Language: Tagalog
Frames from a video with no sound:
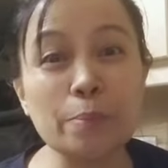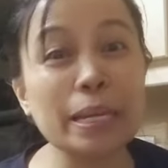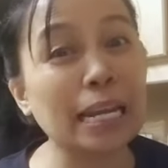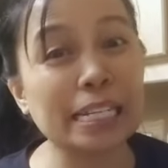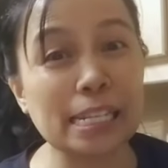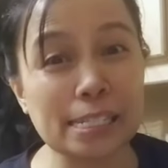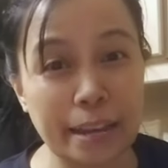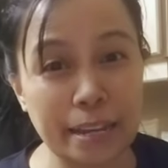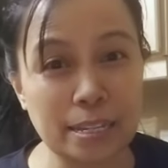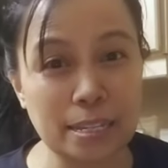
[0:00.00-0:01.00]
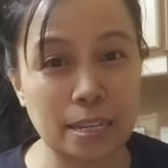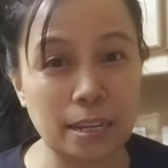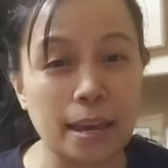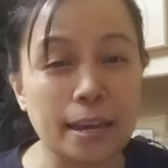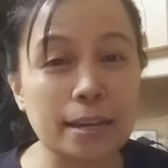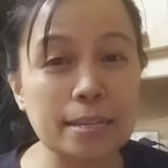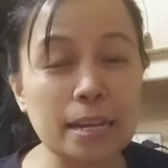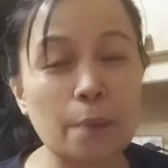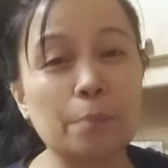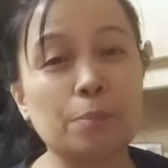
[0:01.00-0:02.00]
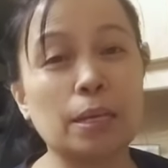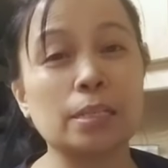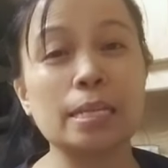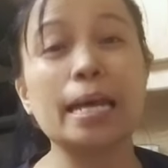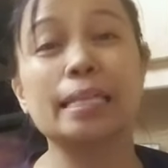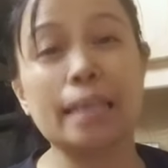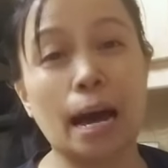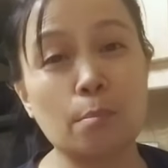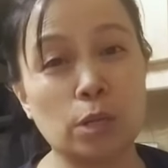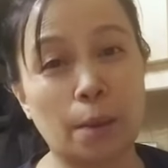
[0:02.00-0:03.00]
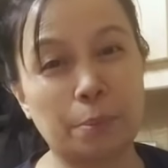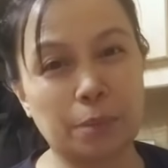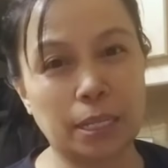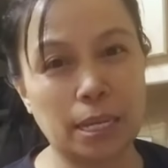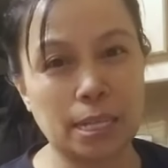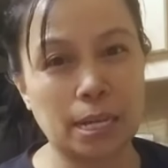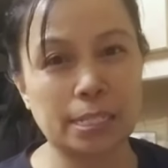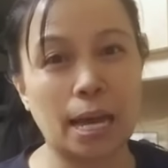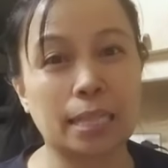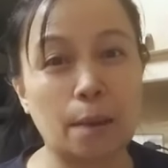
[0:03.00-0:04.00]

ibinalik siya sa agency kasi nga 50, sa dating amo niya, 15 days lang siya.